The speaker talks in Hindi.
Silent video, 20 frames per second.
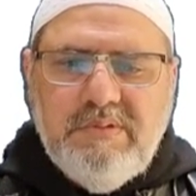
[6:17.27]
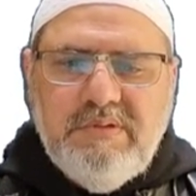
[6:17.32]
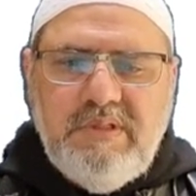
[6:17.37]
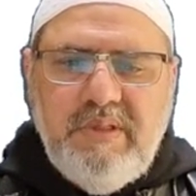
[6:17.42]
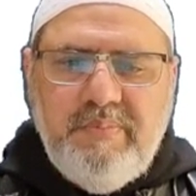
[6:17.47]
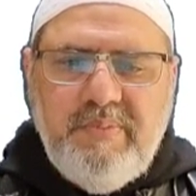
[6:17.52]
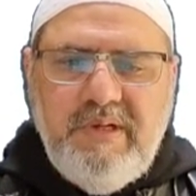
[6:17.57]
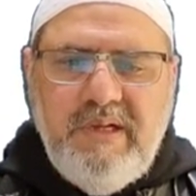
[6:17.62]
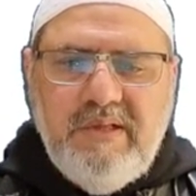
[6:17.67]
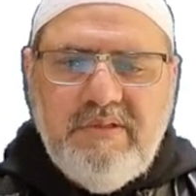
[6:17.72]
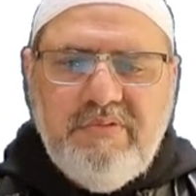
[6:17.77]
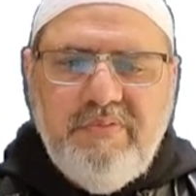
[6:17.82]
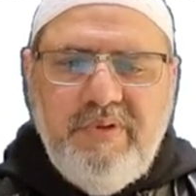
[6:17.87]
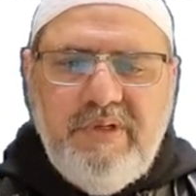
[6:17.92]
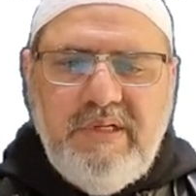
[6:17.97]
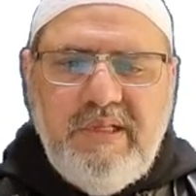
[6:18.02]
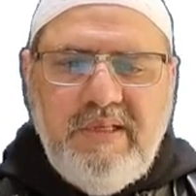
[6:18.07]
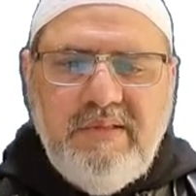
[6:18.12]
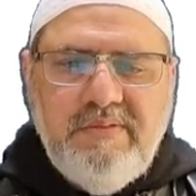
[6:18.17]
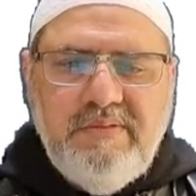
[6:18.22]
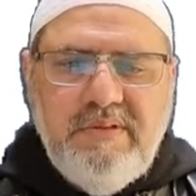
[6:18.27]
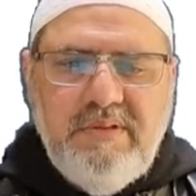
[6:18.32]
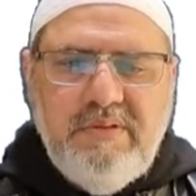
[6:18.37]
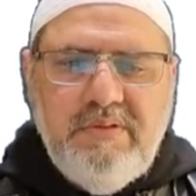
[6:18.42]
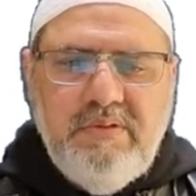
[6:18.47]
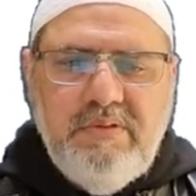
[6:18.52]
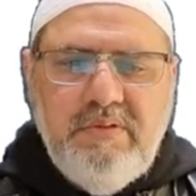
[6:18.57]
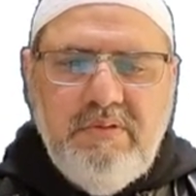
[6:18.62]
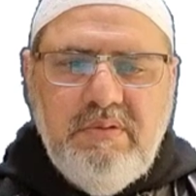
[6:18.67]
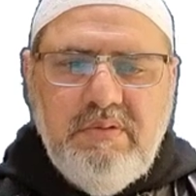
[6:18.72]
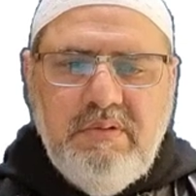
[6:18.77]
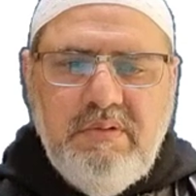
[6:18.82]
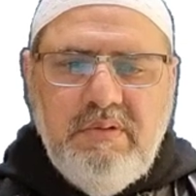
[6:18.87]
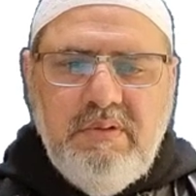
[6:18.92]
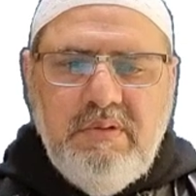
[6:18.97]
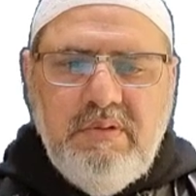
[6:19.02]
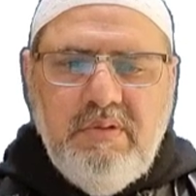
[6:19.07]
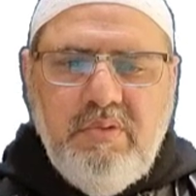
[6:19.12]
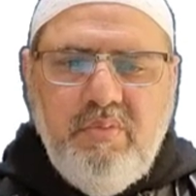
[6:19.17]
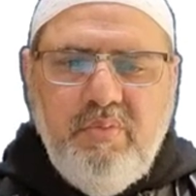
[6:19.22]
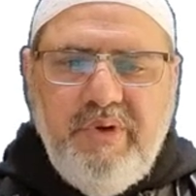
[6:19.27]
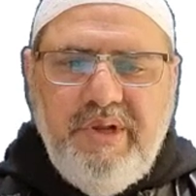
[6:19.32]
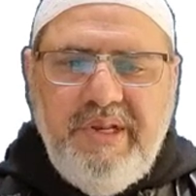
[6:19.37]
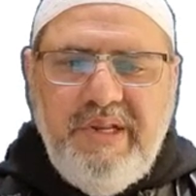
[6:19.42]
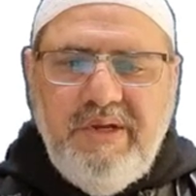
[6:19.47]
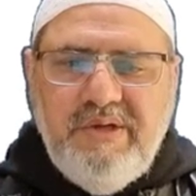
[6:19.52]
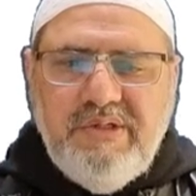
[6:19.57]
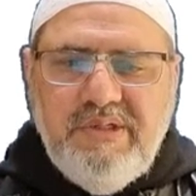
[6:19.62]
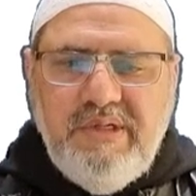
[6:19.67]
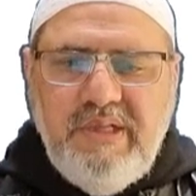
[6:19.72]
सब क्लास वन नाइन ज़ीरो वन एट